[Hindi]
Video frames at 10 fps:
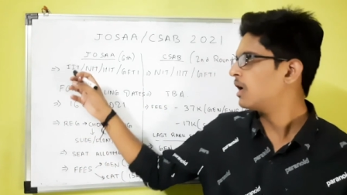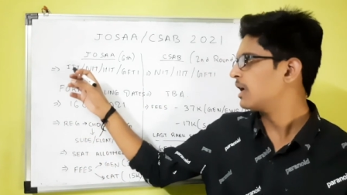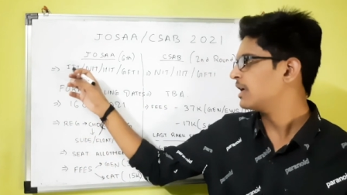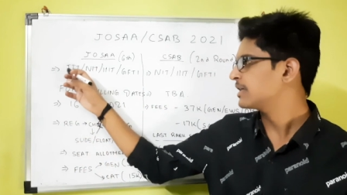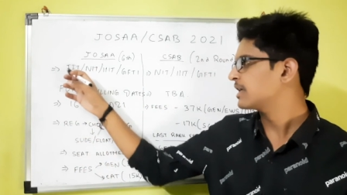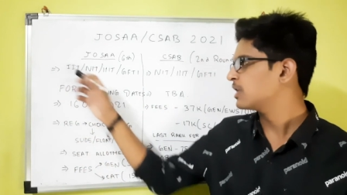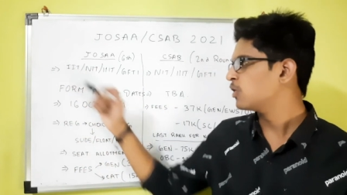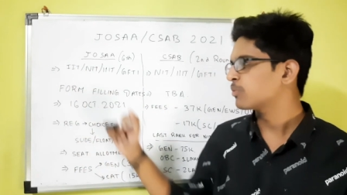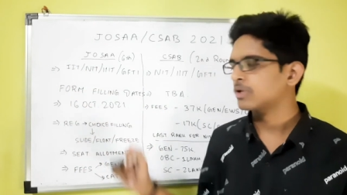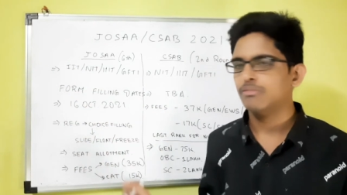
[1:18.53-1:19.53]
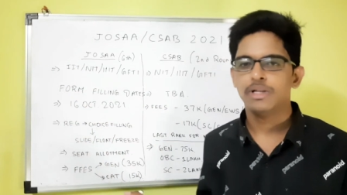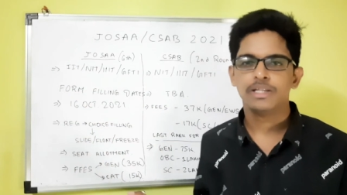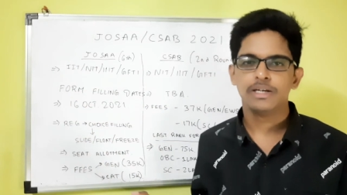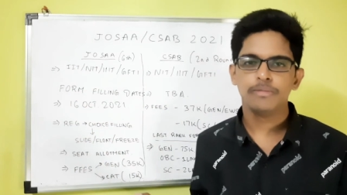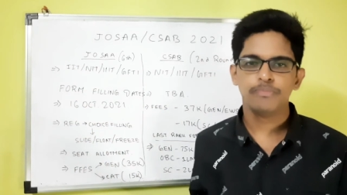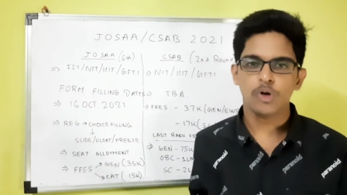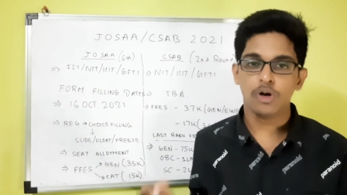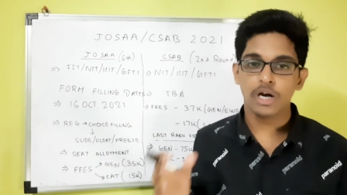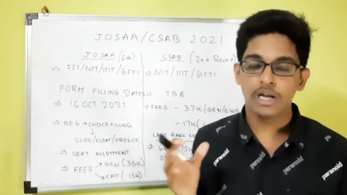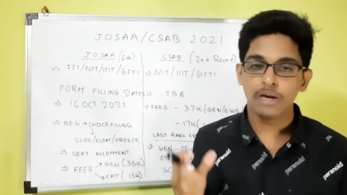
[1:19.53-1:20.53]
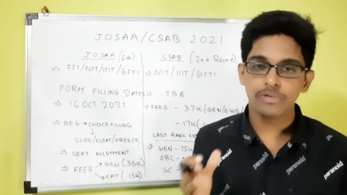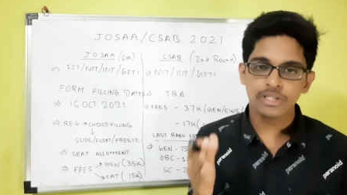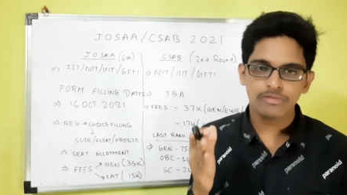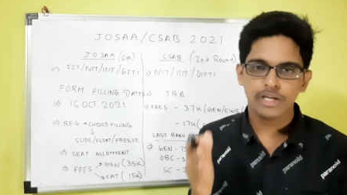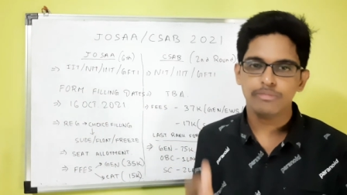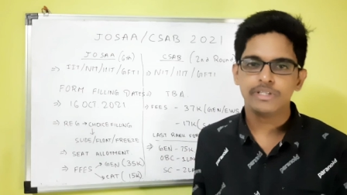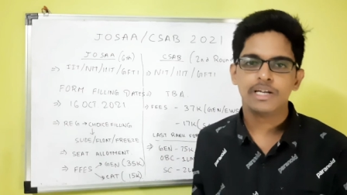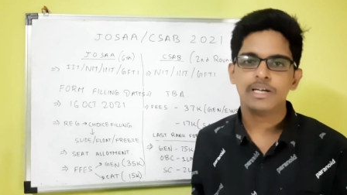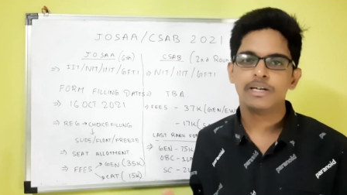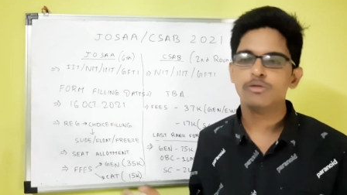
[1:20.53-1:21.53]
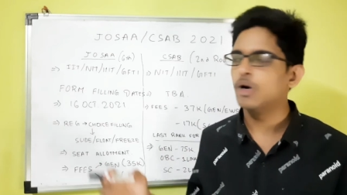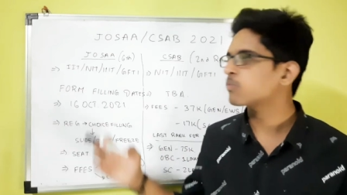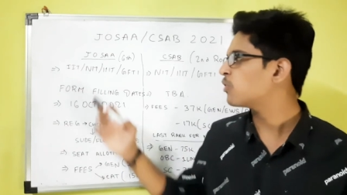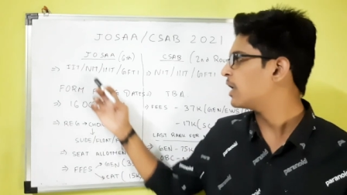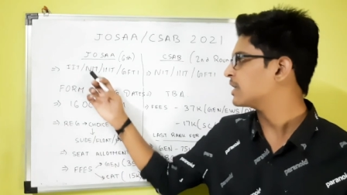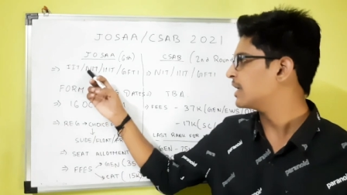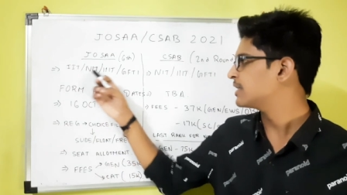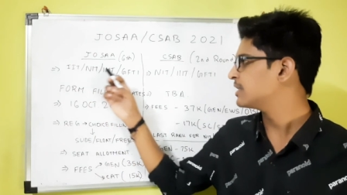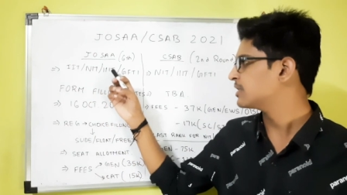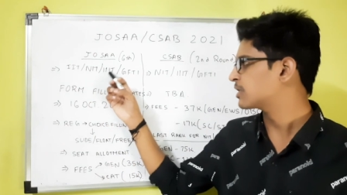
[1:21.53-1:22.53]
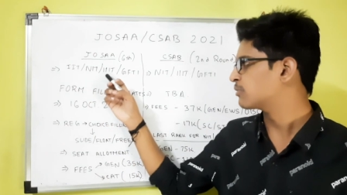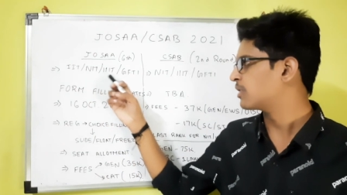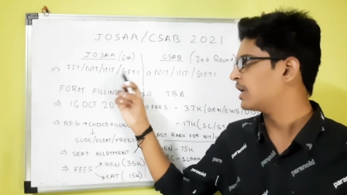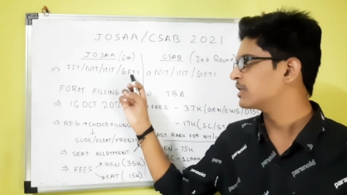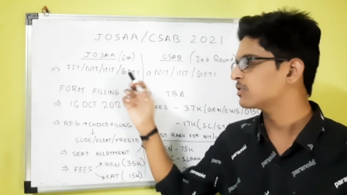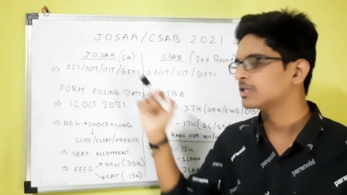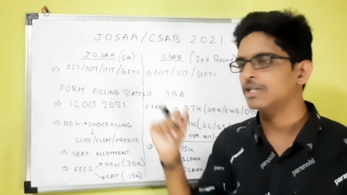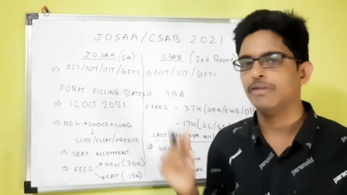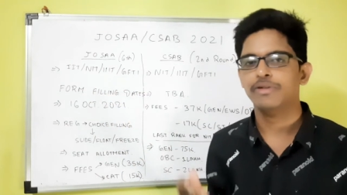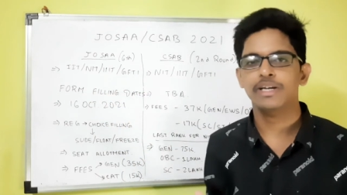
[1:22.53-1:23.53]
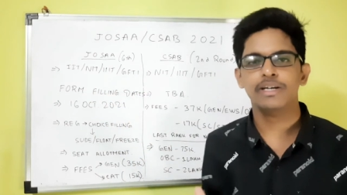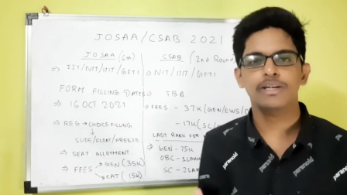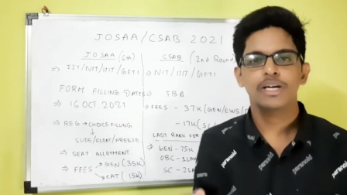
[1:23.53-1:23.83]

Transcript: आईआईटी के लिए ऑप्शन मिलता है और अगर आपका सिर्फ जई मेंस क्लियर है तो आपको एनआईटी ट्रिपल आई और जीएफटीआई